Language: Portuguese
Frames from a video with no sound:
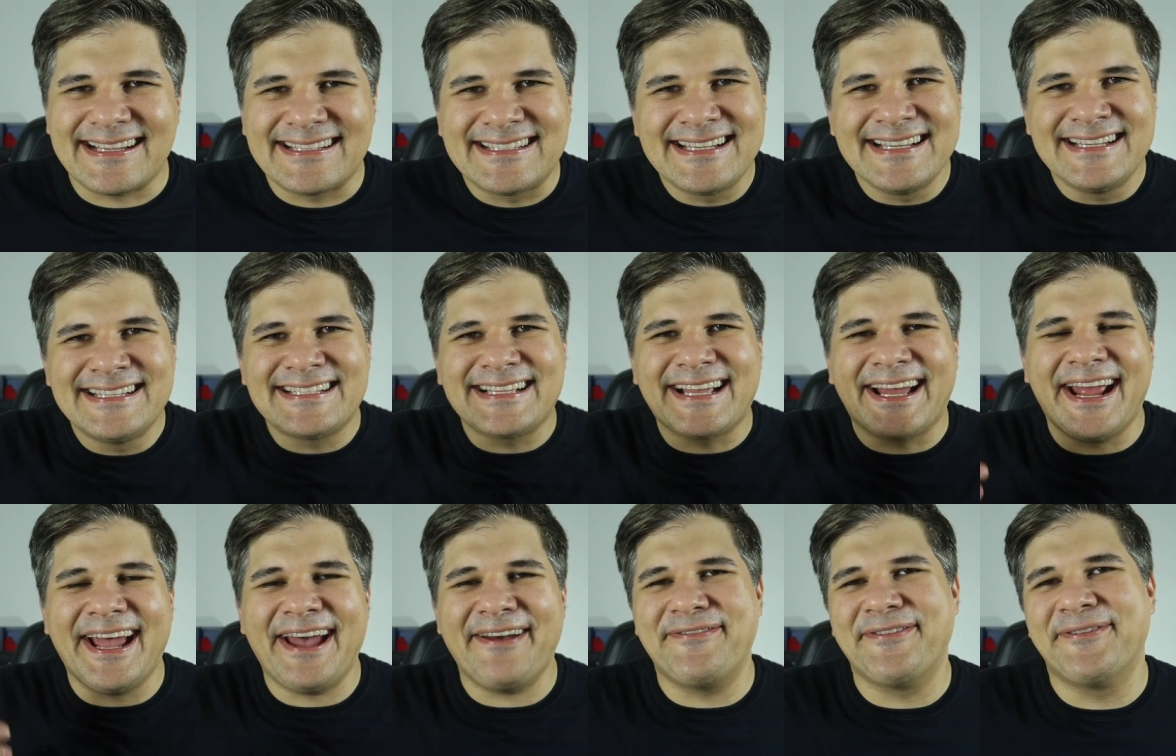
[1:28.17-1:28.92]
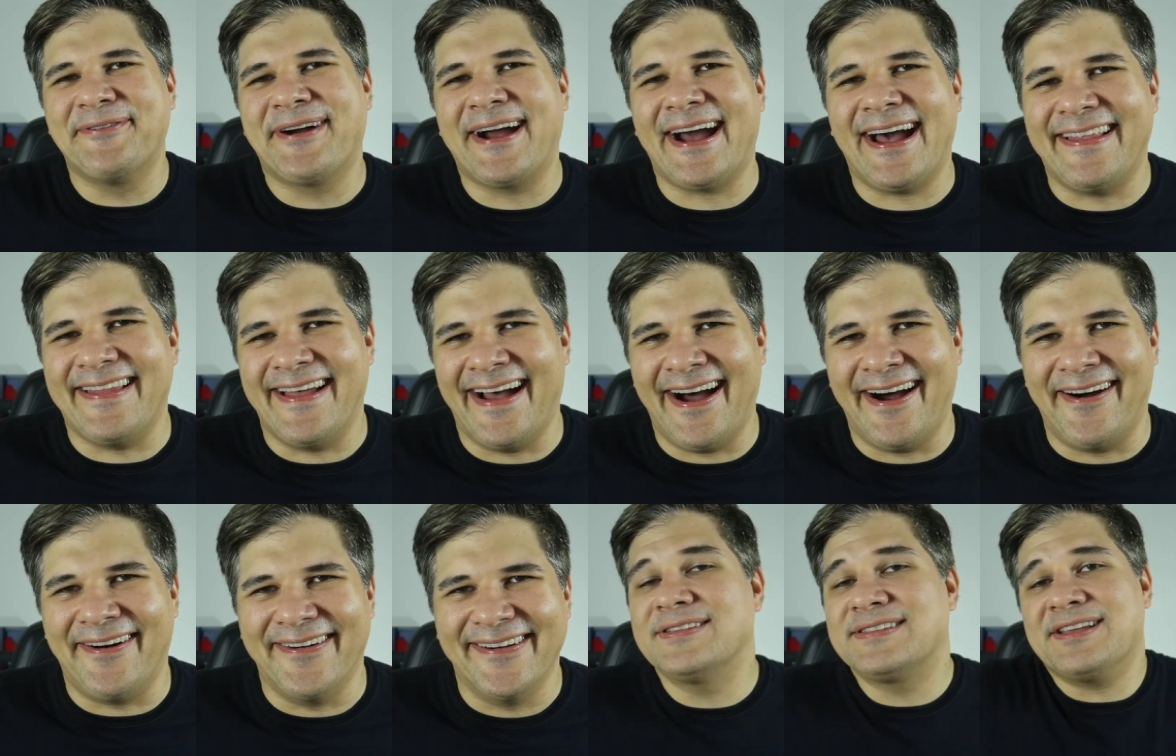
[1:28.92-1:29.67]
Se inscreve no
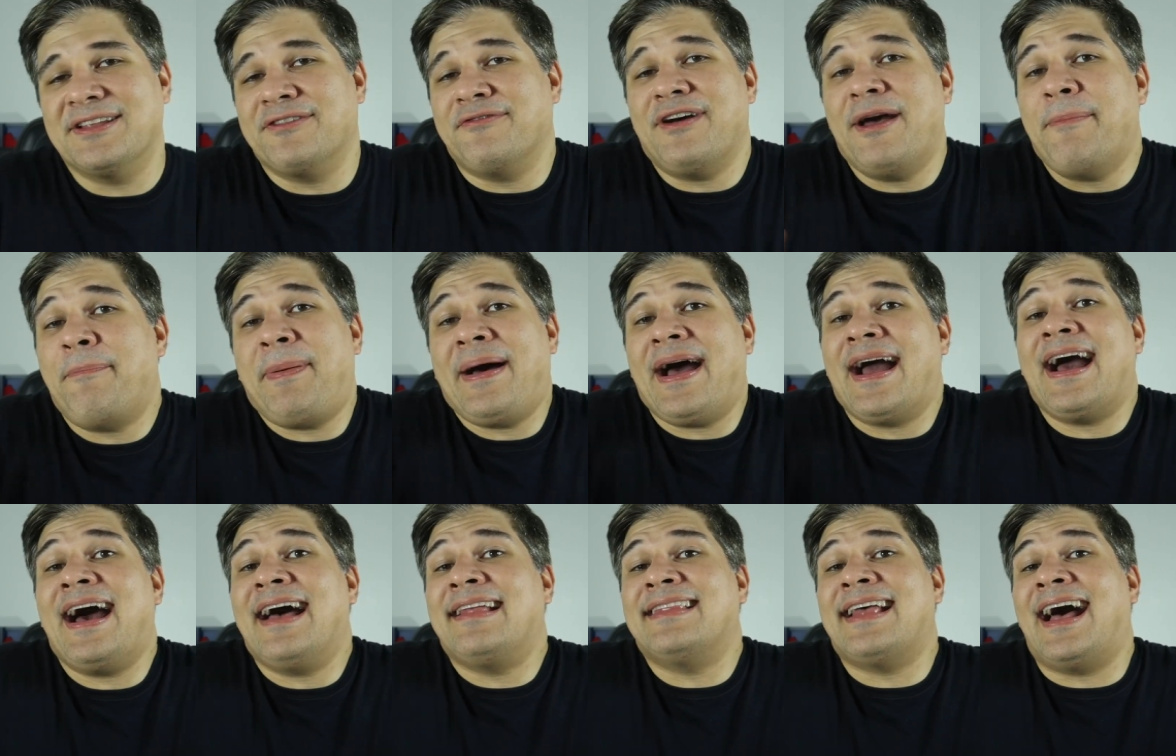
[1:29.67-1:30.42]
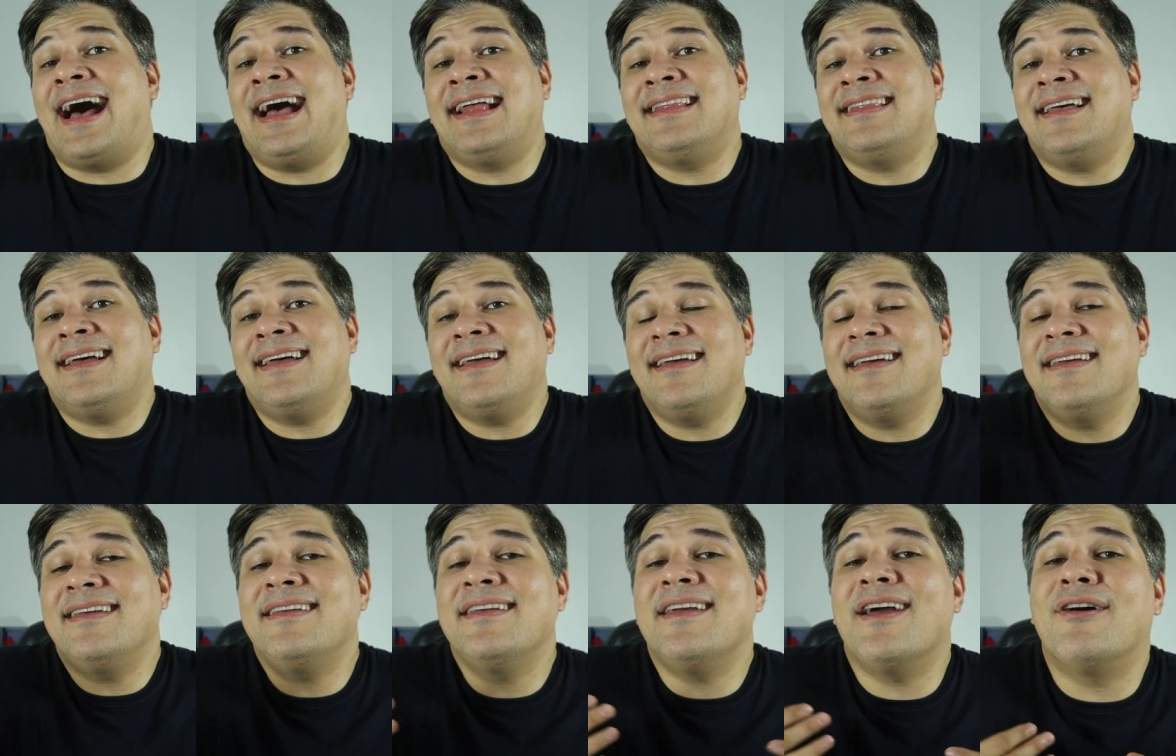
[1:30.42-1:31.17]
canal. Você não vai pagar nada
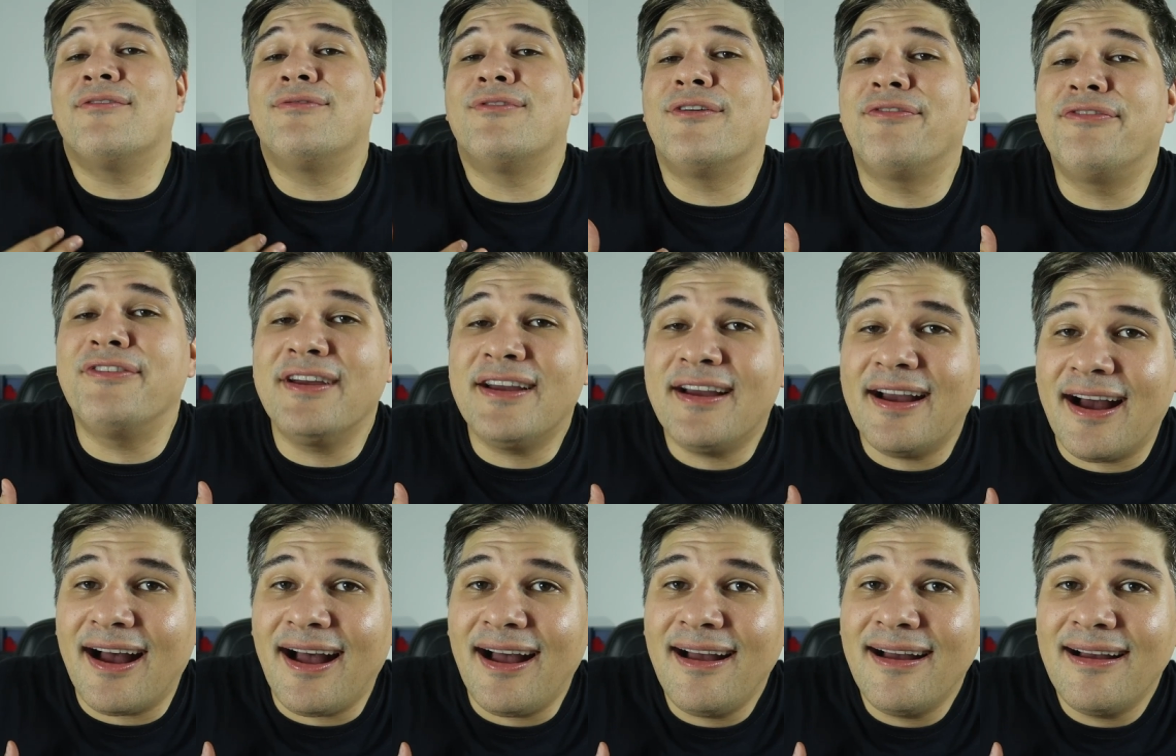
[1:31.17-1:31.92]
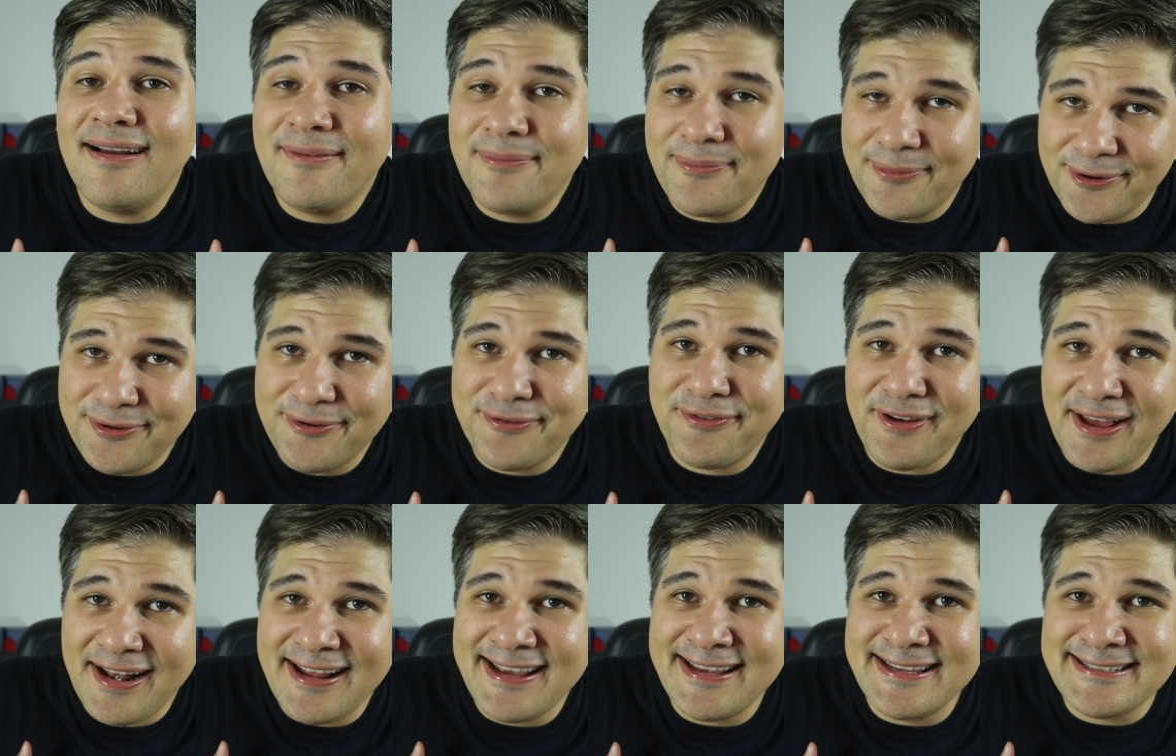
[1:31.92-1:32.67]
e eu vou ficar muito
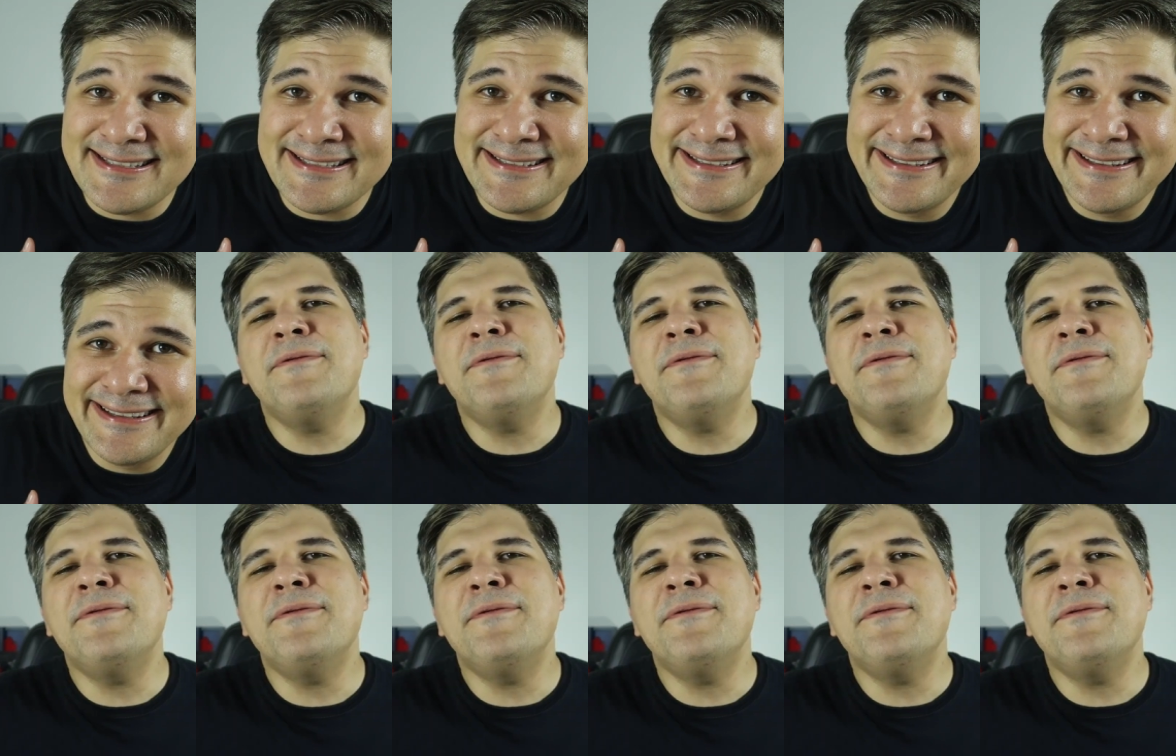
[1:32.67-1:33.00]
feliz.